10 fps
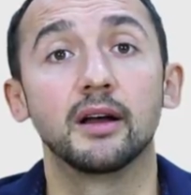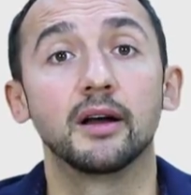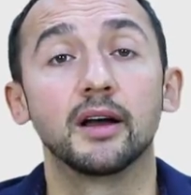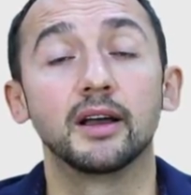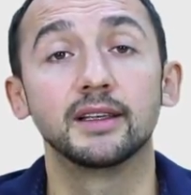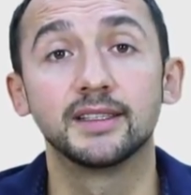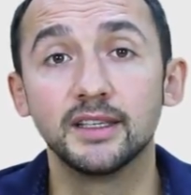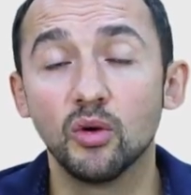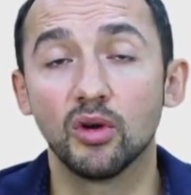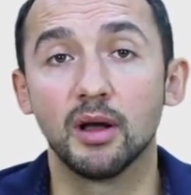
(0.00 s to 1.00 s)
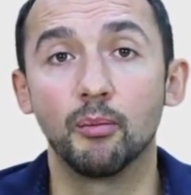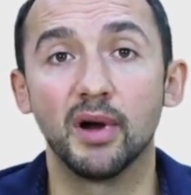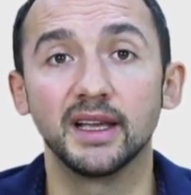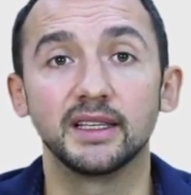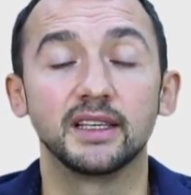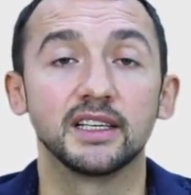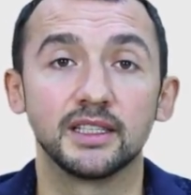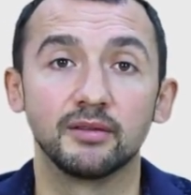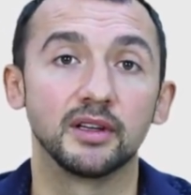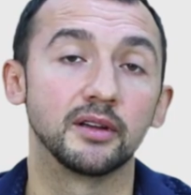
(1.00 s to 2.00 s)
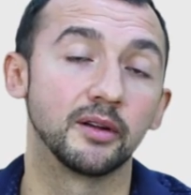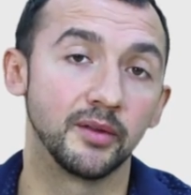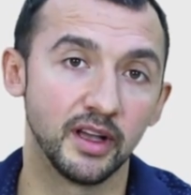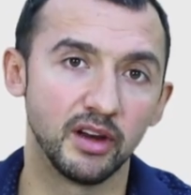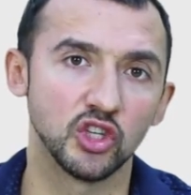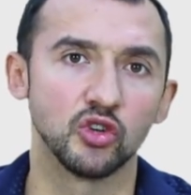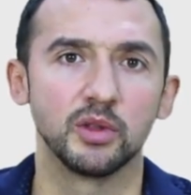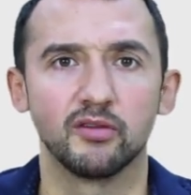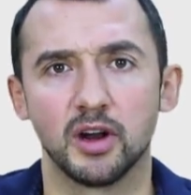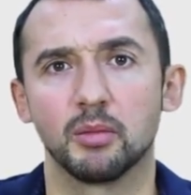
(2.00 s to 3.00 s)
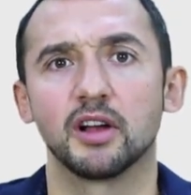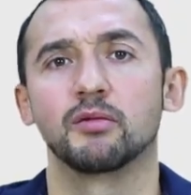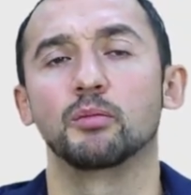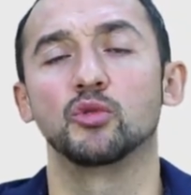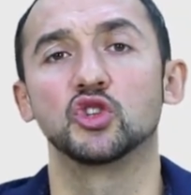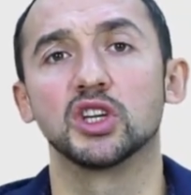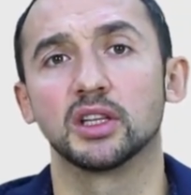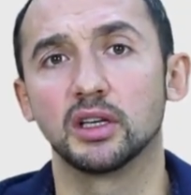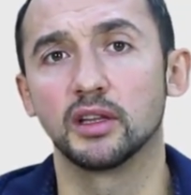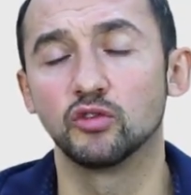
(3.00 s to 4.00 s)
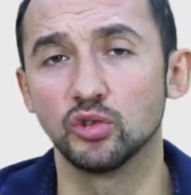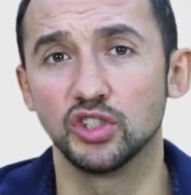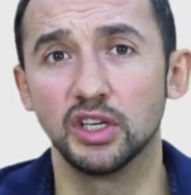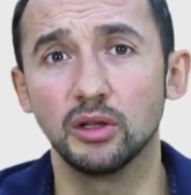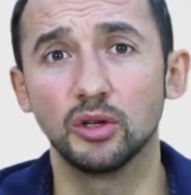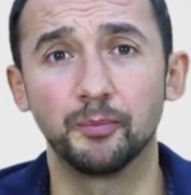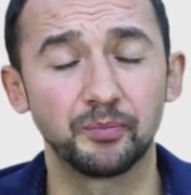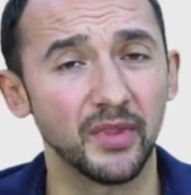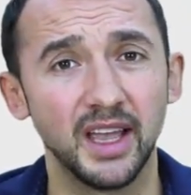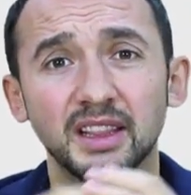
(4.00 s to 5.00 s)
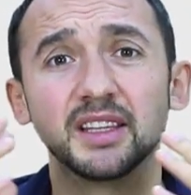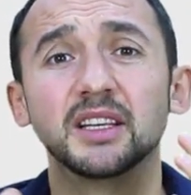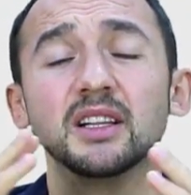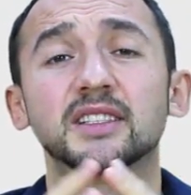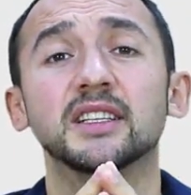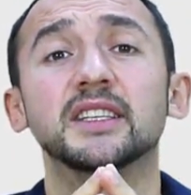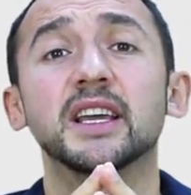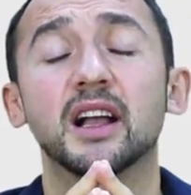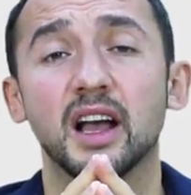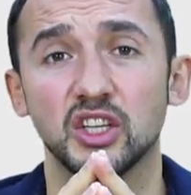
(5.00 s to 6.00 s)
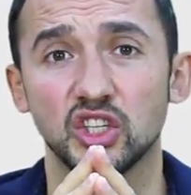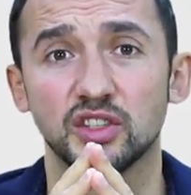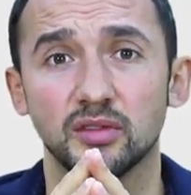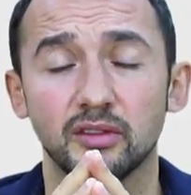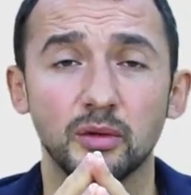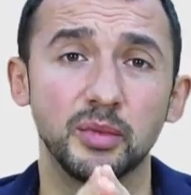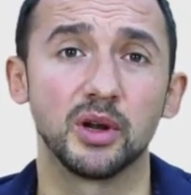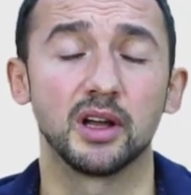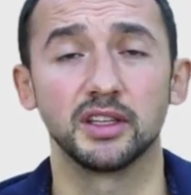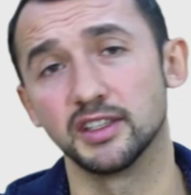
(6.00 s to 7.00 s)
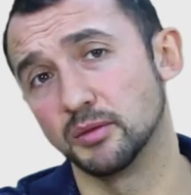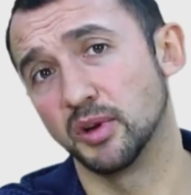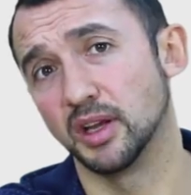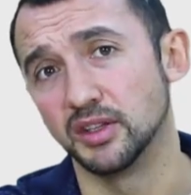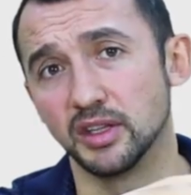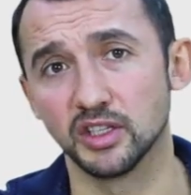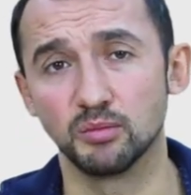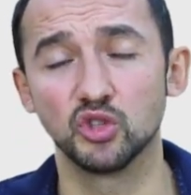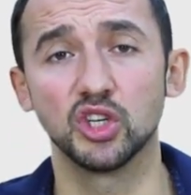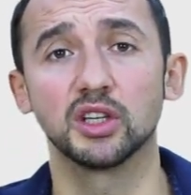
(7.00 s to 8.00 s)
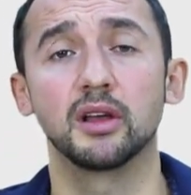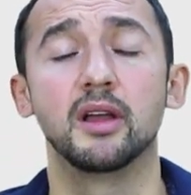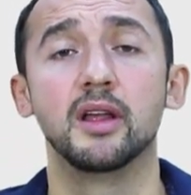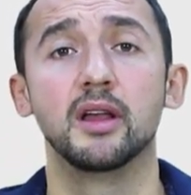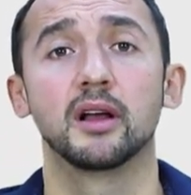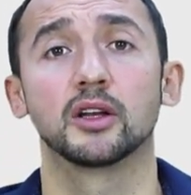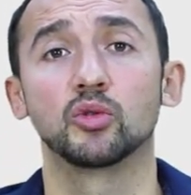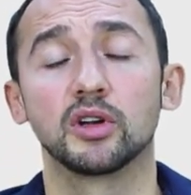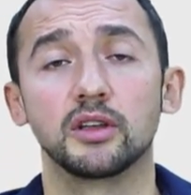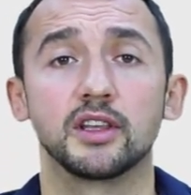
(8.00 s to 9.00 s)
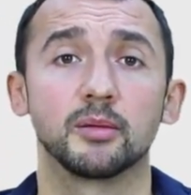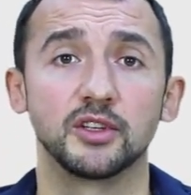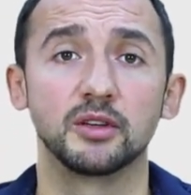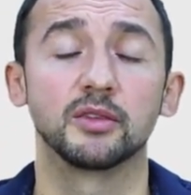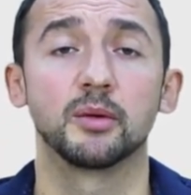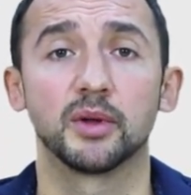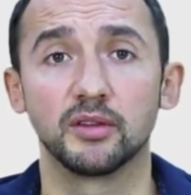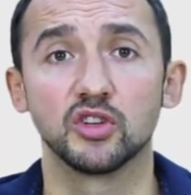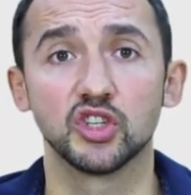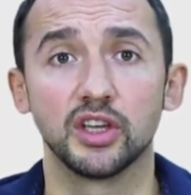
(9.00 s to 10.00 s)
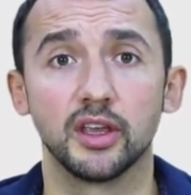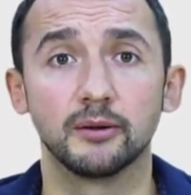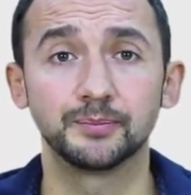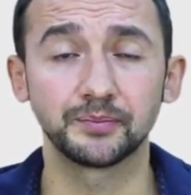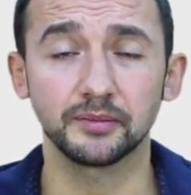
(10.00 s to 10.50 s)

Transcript: SEO а, компании, если вы говорят, что мне в рамках бюджета это все сделают, это делается некачественно. Во-первых, они забирают денег с бюджета, которые необходимы на продвижение.